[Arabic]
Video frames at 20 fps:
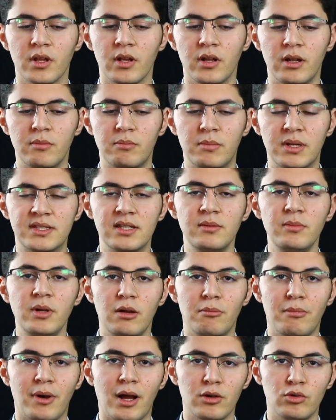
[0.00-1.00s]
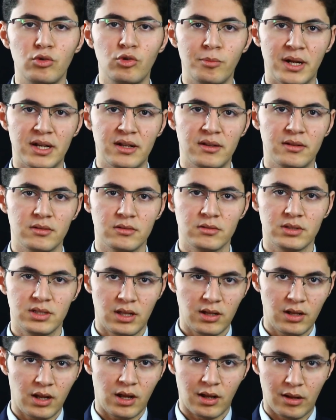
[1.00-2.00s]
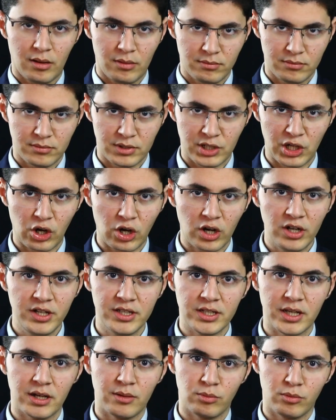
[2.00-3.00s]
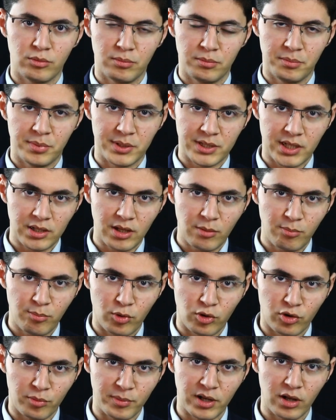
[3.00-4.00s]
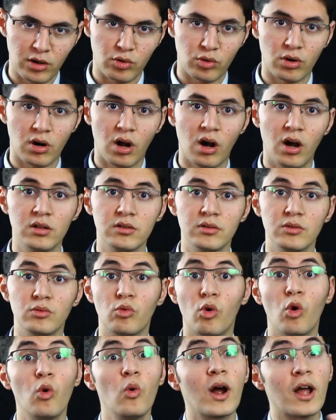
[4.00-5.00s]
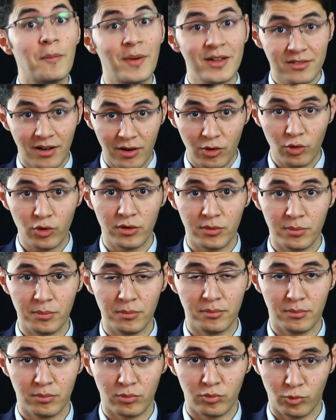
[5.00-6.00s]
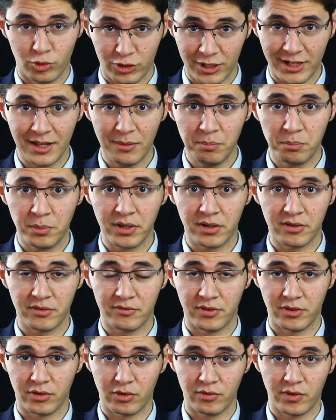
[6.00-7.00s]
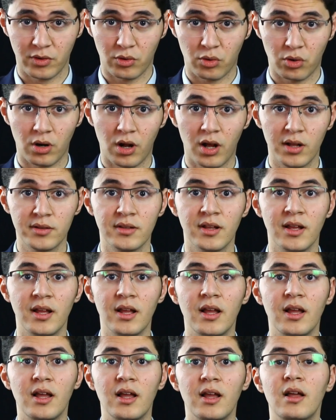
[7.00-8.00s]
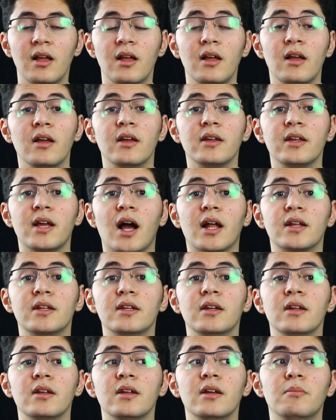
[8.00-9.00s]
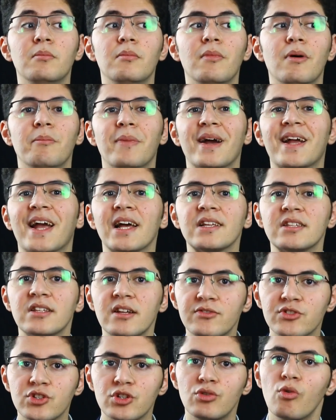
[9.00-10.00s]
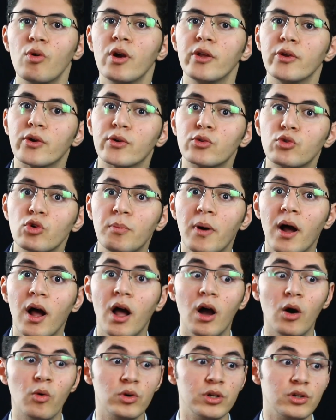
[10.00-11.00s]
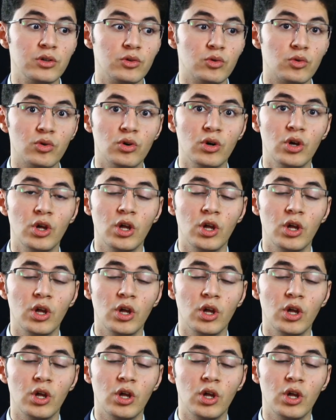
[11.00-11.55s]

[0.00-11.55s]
لما سمع معلومة طالعة نقية بتدبر من القرآن وهو كمان رجل متدبر في القرآن يعني ما اتكسفش ان هو يكتبها وانه